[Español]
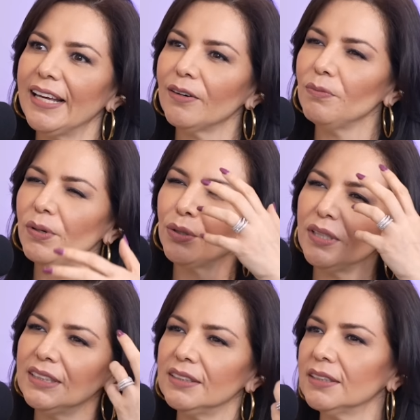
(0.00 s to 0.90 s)
hay que romper
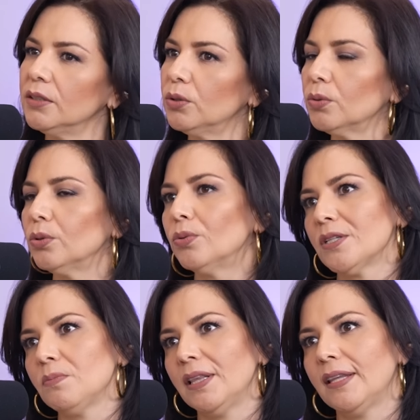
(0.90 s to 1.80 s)
todas estas
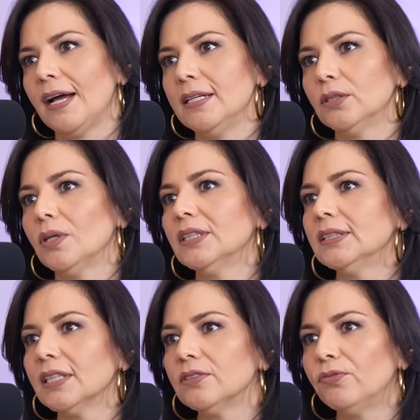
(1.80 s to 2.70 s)
estructuras mentales, todas
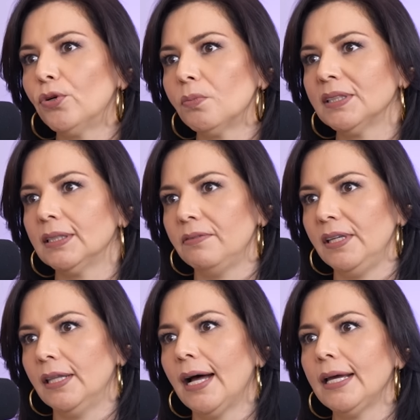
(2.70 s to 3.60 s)
estas formas de
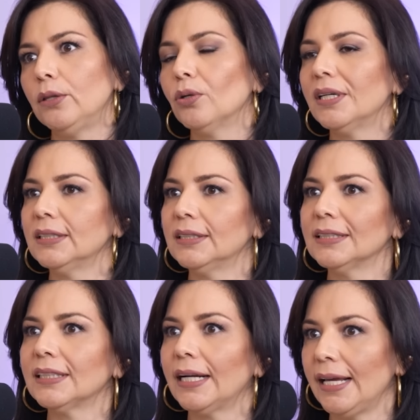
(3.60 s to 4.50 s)
vida y todas
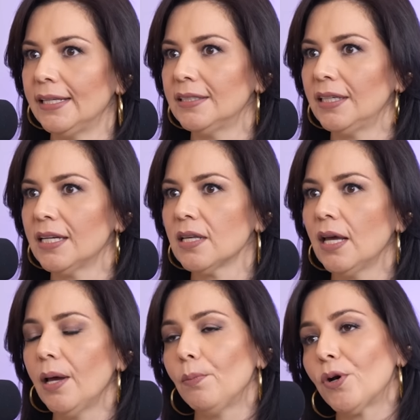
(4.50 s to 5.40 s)
estas creencias,
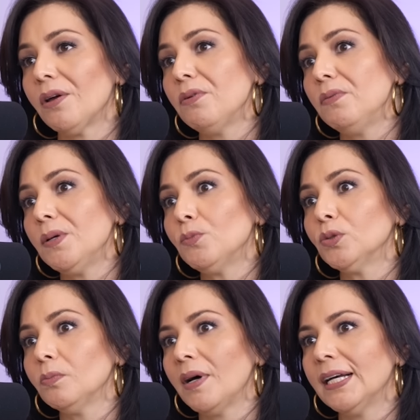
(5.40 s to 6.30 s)
porque
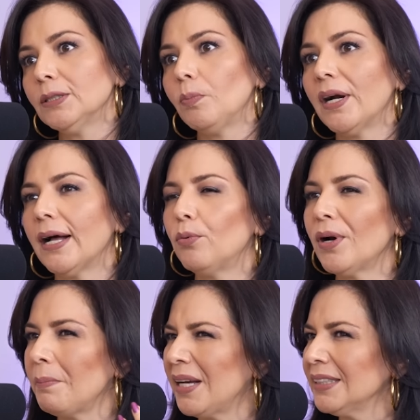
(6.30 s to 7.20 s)
vivimos más para
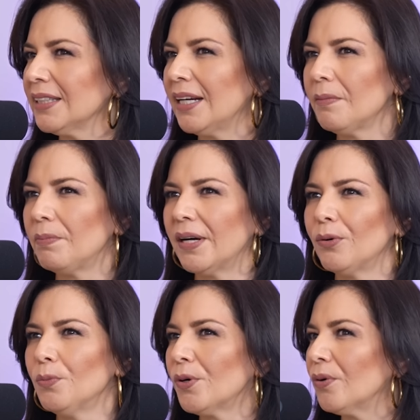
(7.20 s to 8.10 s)
una máscara, para
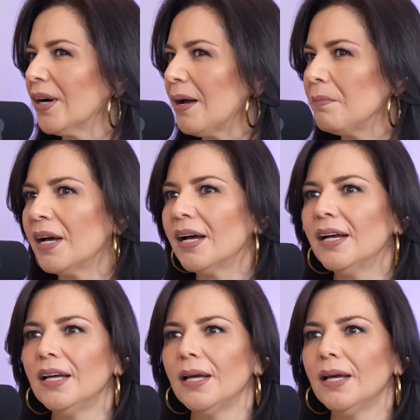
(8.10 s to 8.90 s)
un programa,